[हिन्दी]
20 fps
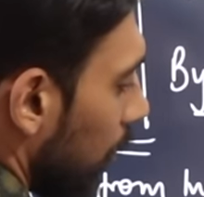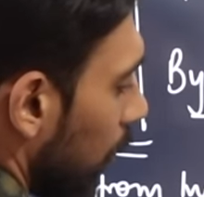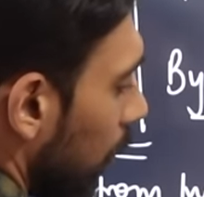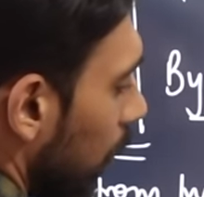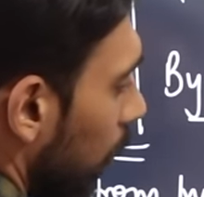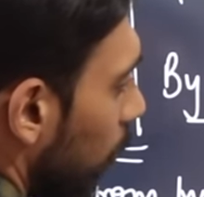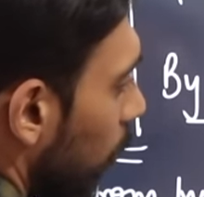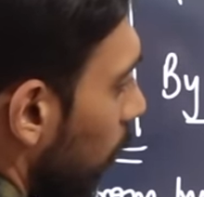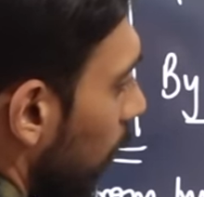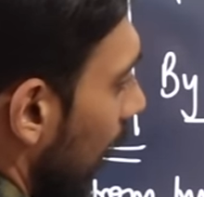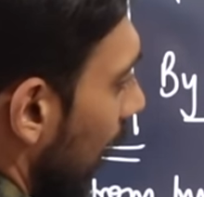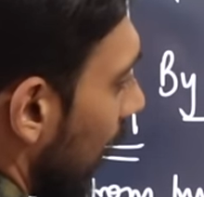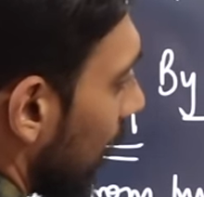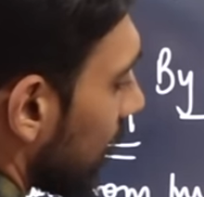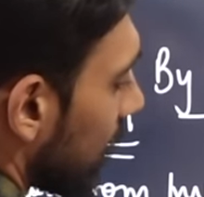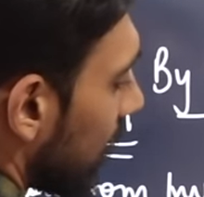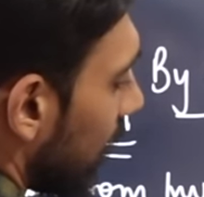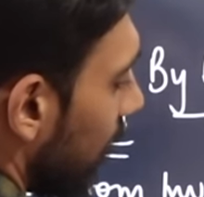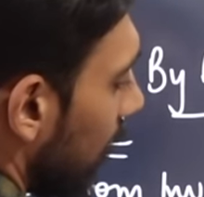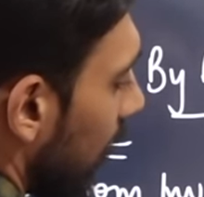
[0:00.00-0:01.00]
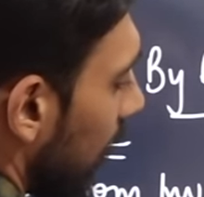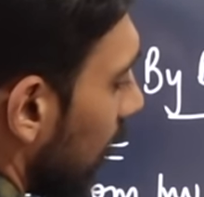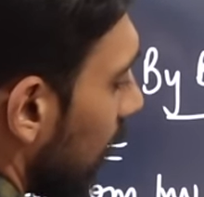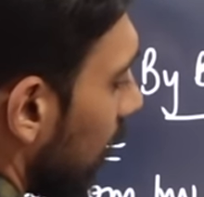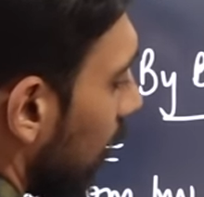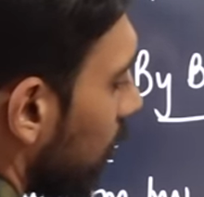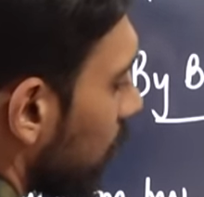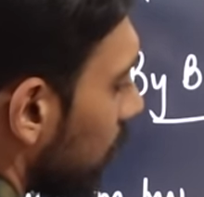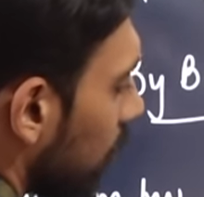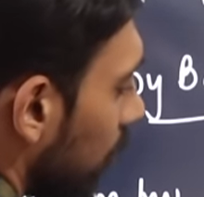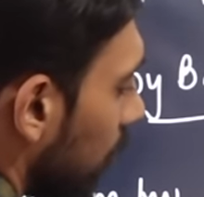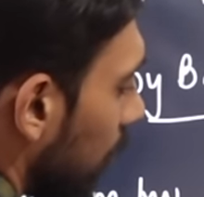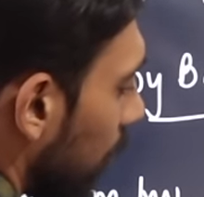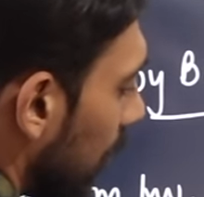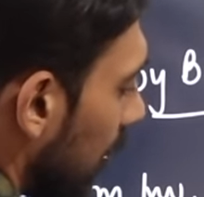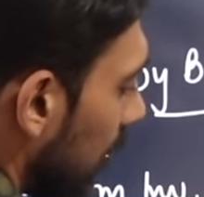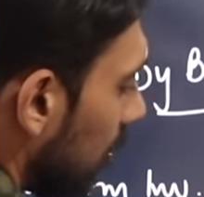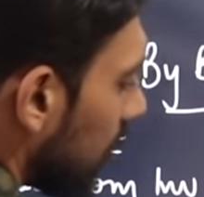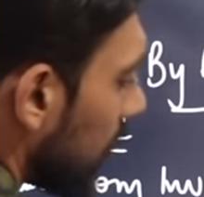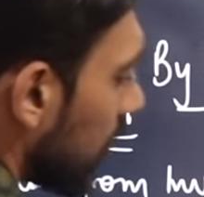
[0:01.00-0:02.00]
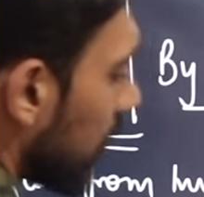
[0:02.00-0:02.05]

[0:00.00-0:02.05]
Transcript: टू लैख सेवेंटी थाउजेंड रुपीज़